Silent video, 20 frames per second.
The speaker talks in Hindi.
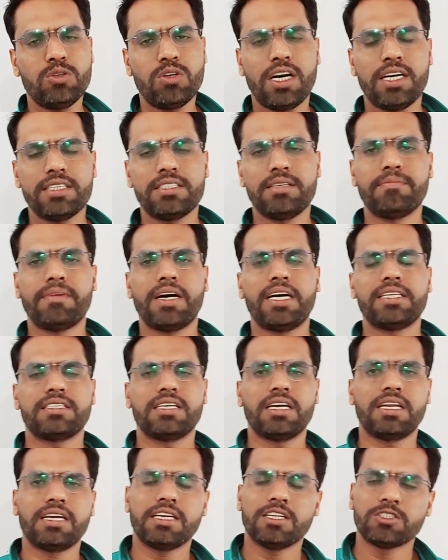आज हम बात
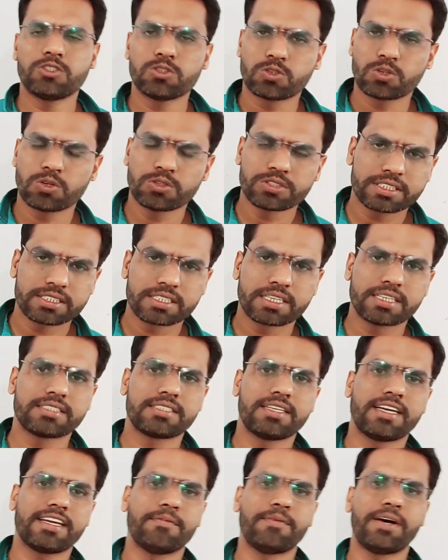करेंगे सुक्रोज की
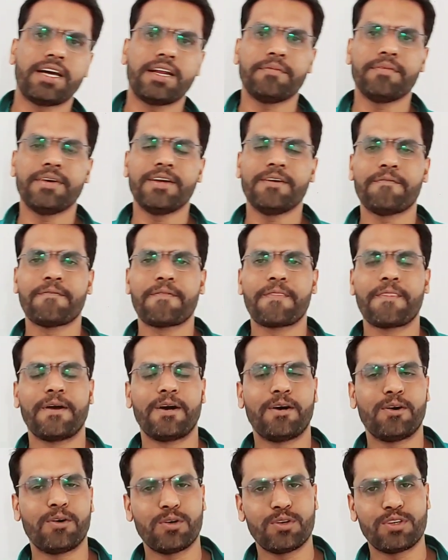संरचना के बारे में
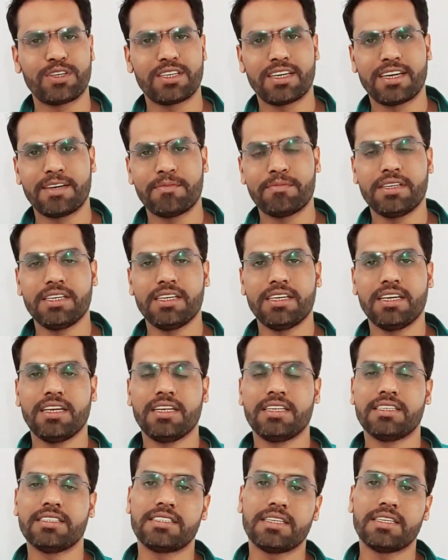और हमने
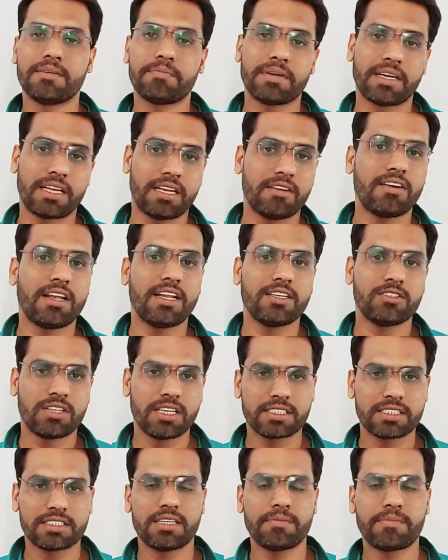इनसे पहले वाले जो
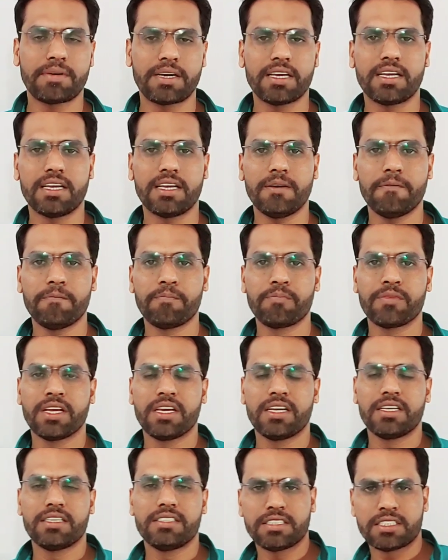लेक्चर पढ़े हैं
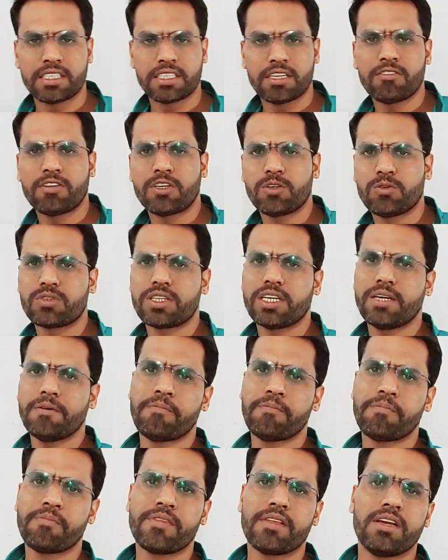जैव अणु के
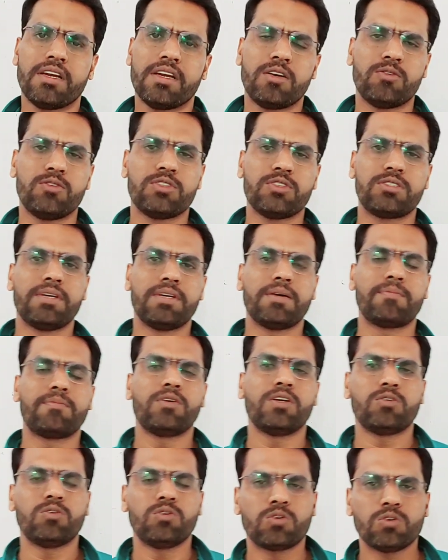उसमें अपनों
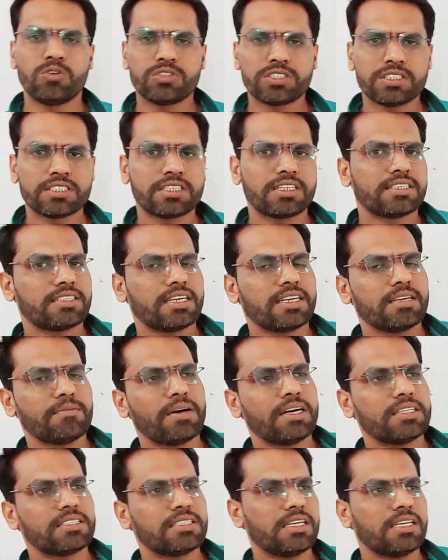ने ग्लूकोज की संरचना की
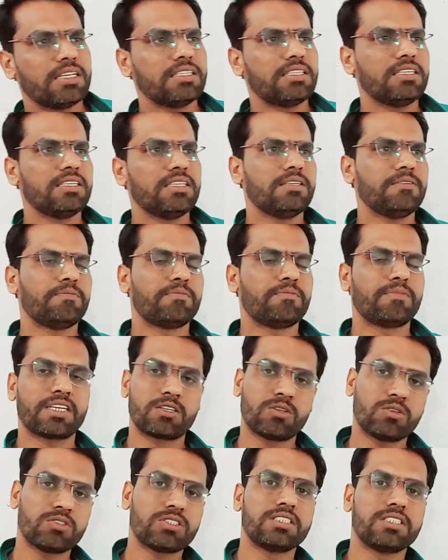बात करी थी
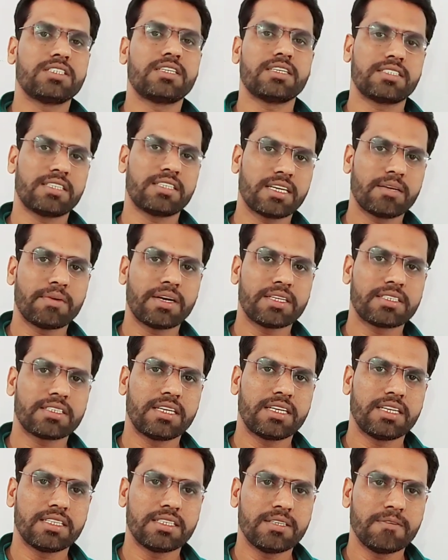फ्रक्टोज की संरचना की बात
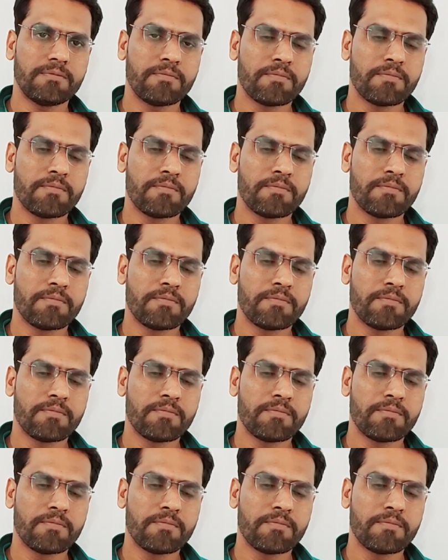करी थी